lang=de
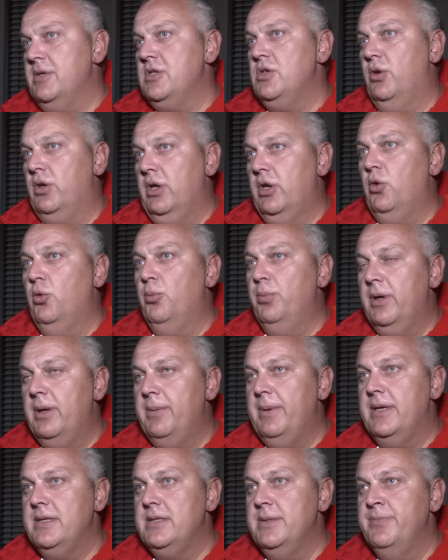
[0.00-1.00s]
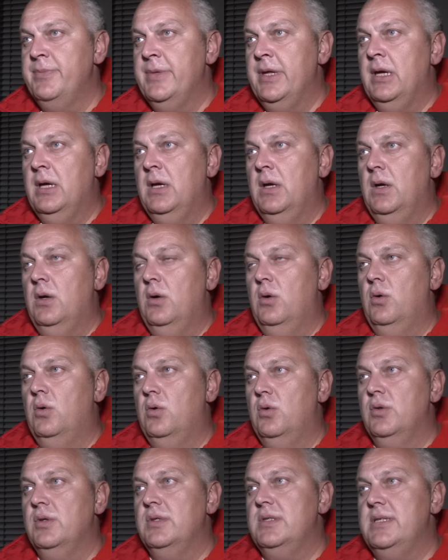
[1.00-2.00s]
Personen oben gewesen
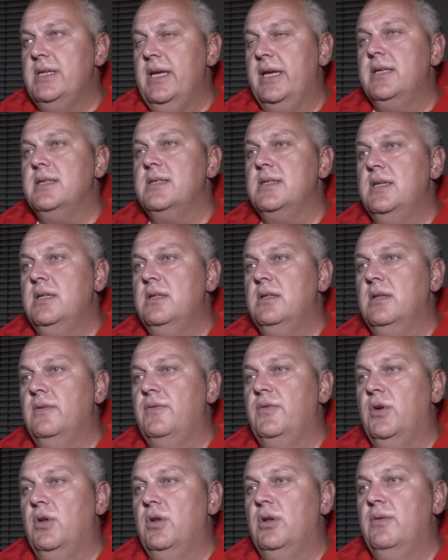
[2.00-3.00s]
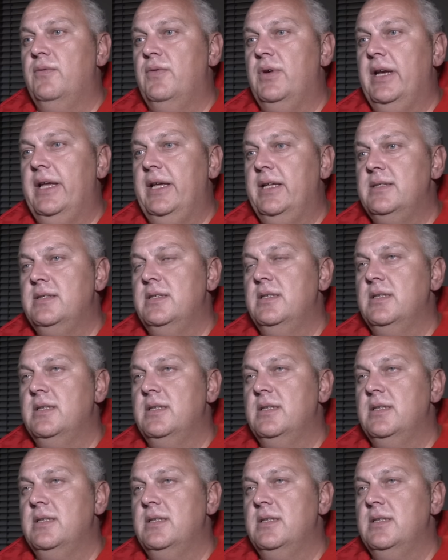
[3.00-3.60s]
und sechs sind davon verletzt.